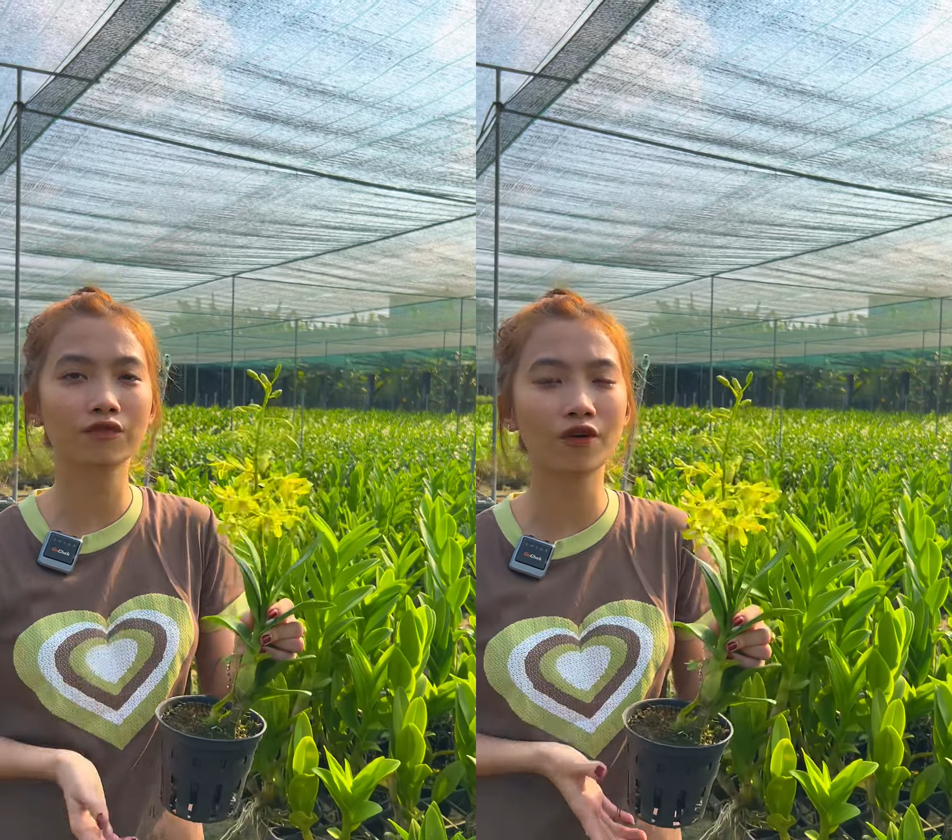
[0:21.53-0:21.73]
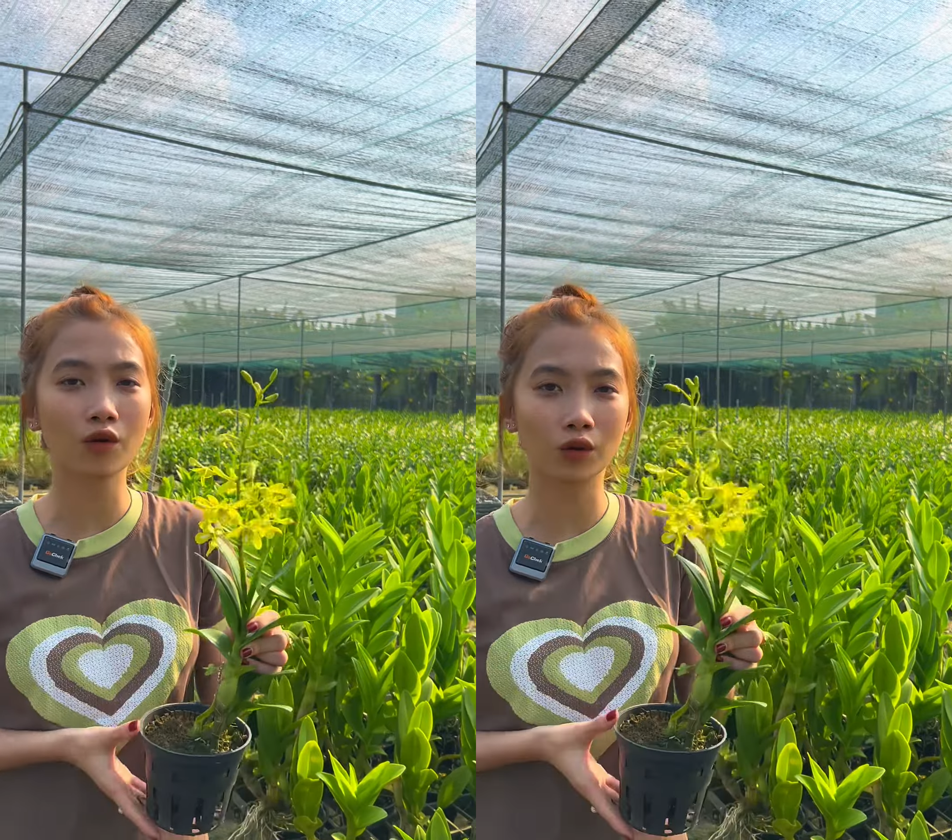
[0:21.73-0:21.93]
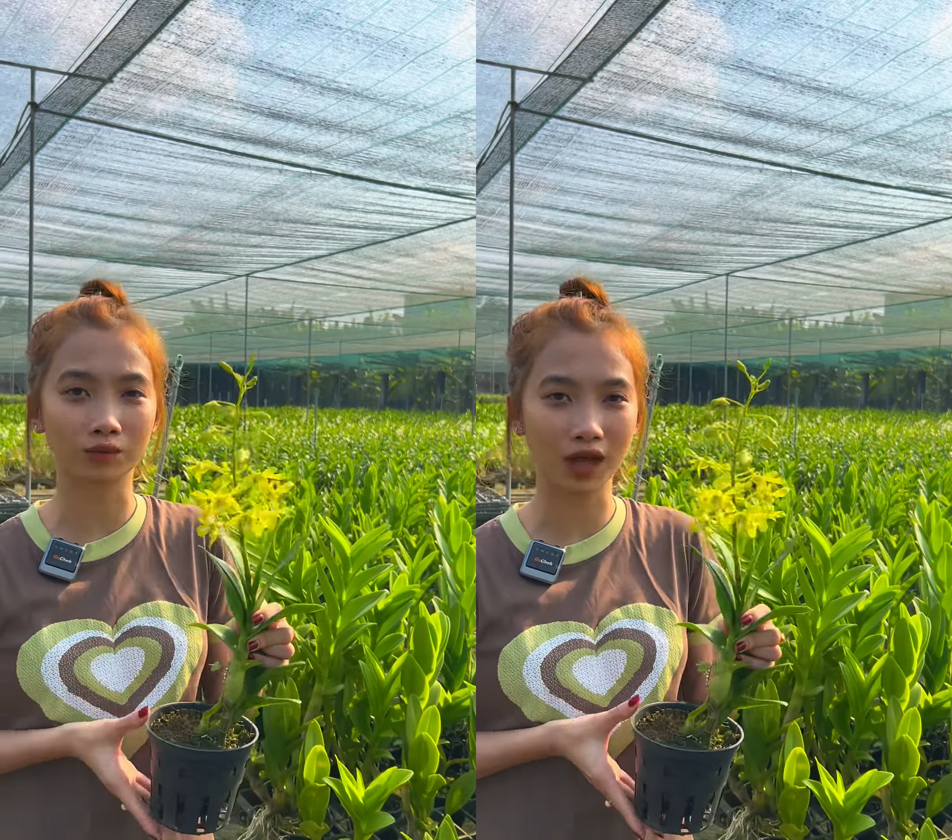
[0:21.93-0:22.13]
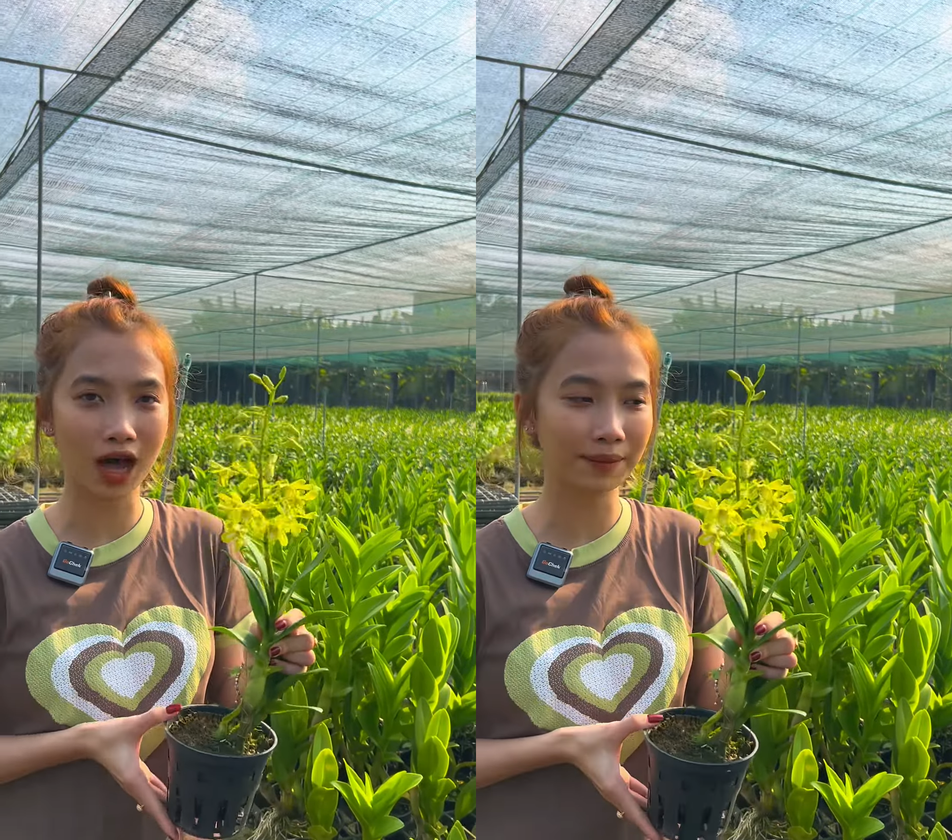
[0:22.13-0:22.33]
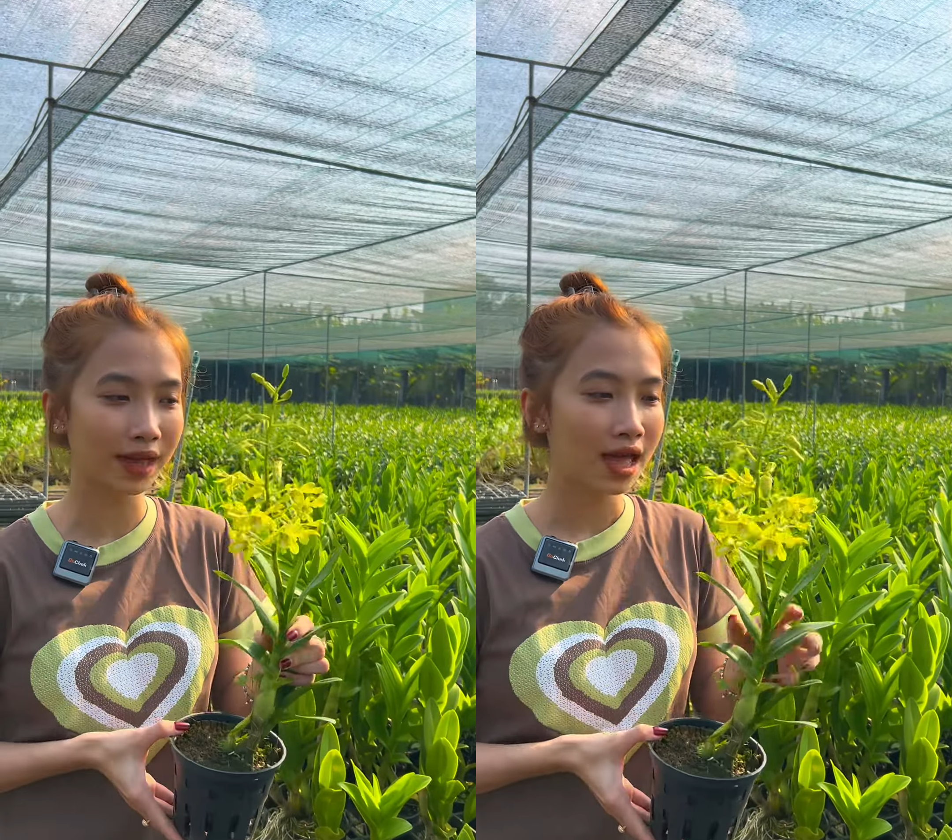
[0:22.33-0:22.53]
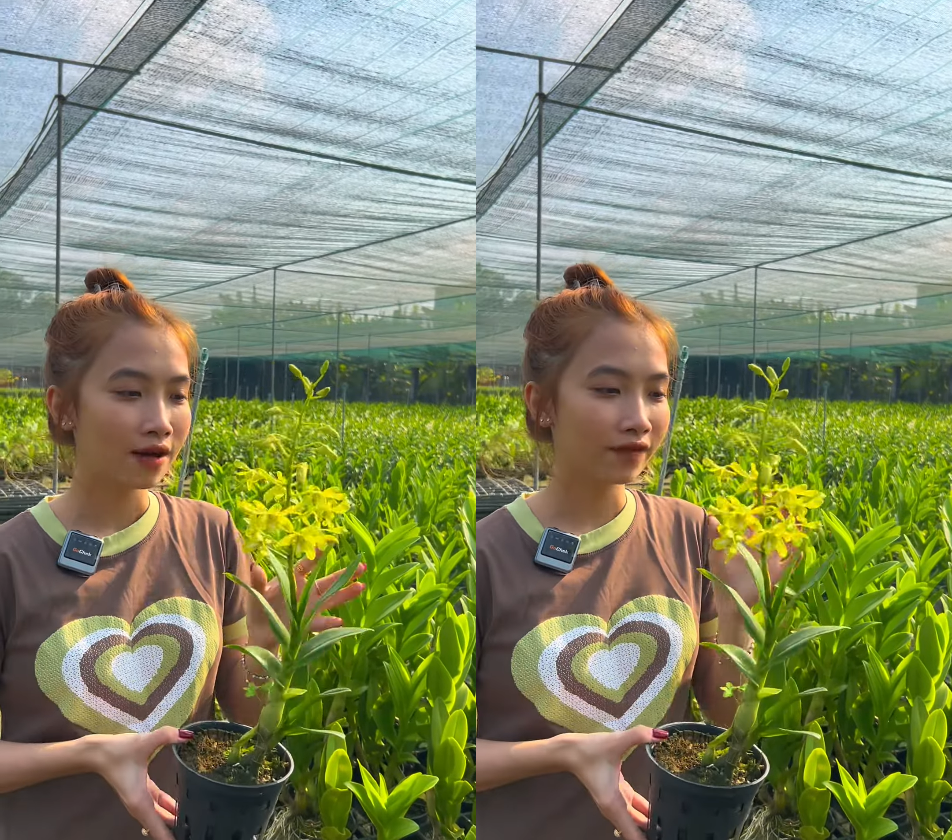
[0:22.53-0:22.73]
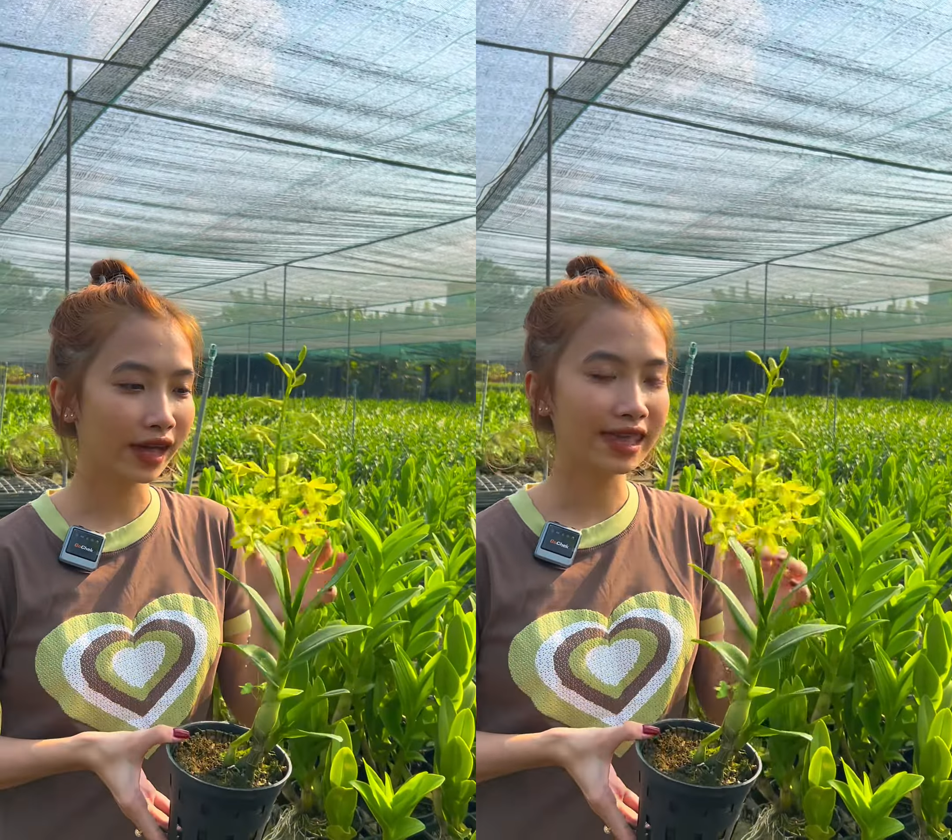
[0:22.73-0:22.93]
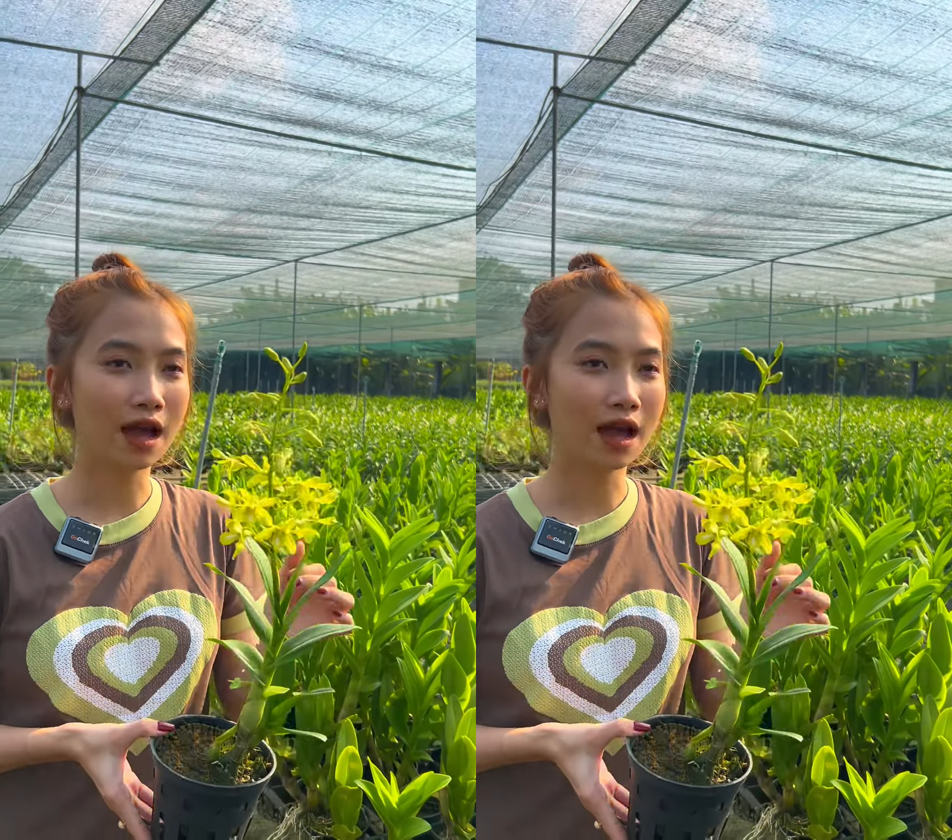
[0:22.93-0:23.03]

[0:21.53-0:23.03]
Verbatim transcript: vô cùng thơm. Với cái